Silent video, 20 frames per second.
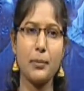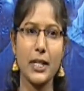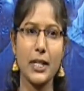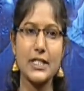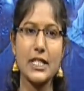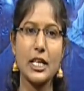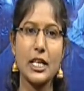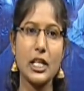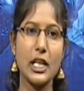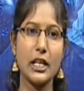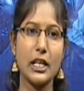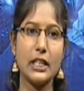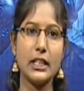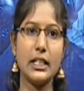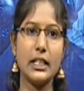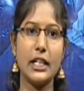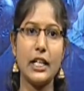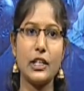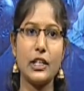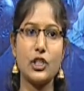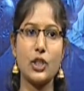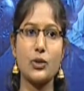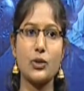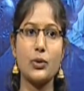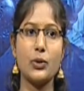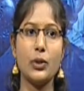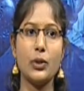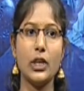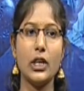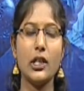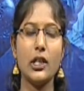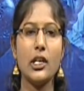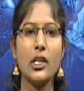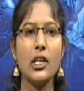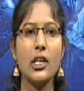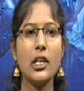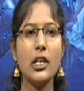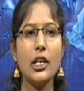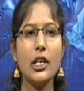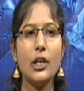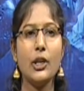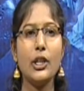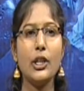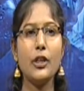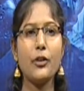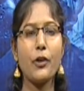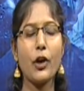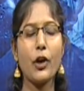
ప్రెజర్ని అనేది క్రియేట్ చేస్తుంది ఈ